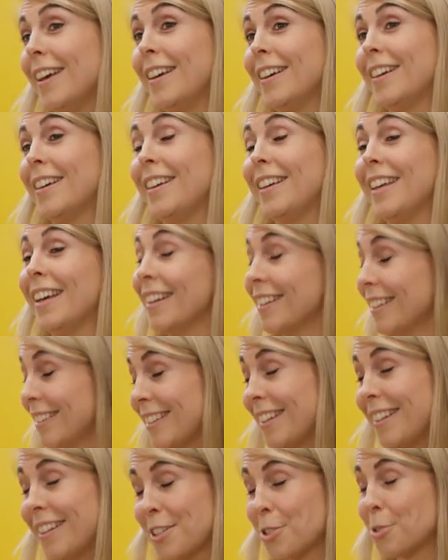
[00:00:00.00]
Äh, ja,
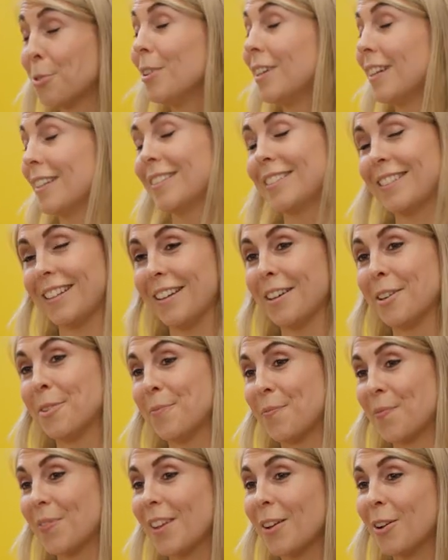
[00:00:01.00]
tatsächlich schon. Das
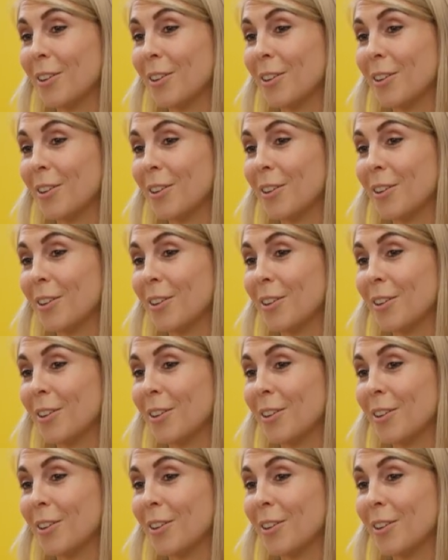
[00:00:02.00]
ähm,